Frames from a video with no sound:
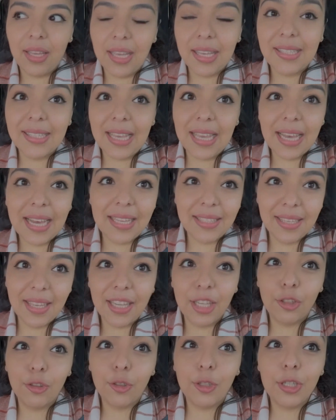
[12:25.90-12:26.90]
se casa
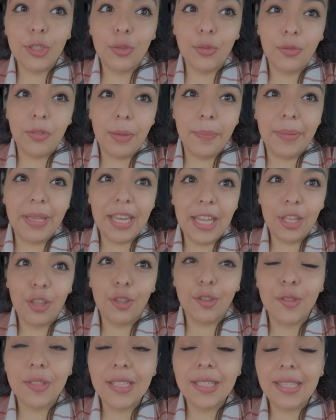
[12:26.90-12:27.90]
dentro de su familia,
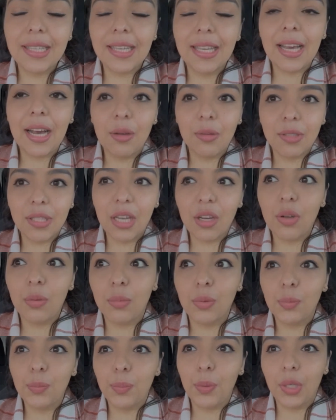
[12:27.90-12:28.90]
entonces sí causa
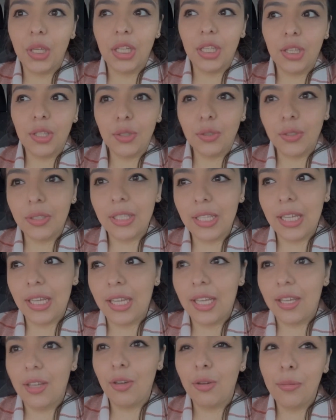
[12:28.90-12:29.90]
como un poquito
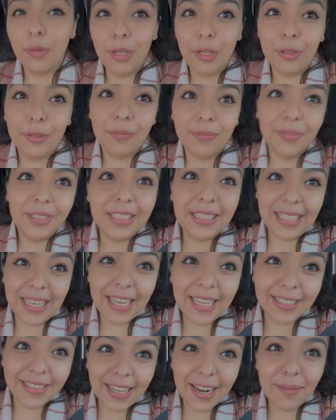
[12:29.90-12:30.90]
de, o bueno, si se
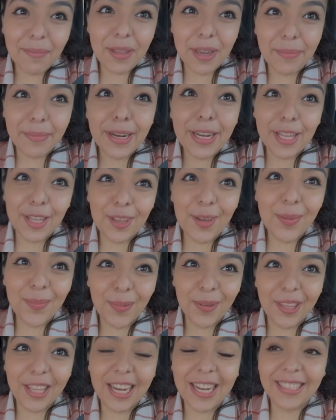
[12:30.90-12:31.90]
casara mi hermana y yo no
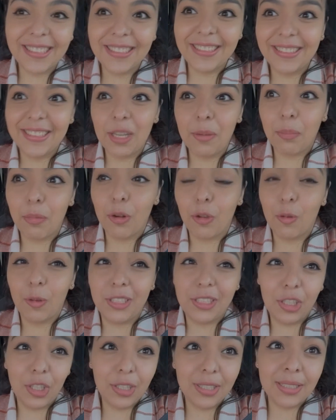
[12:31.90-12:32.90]
pudiera asistir por
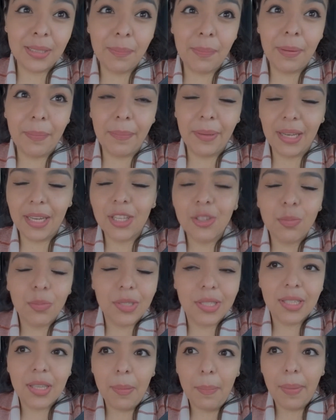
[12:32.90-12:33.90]
cuestiones de papeles,
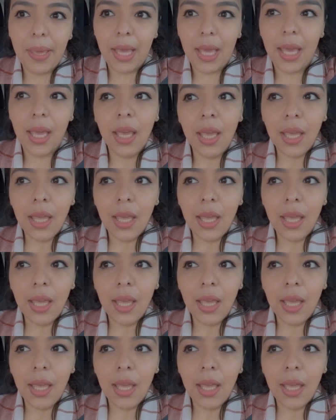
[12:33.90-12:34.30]
pues sí me,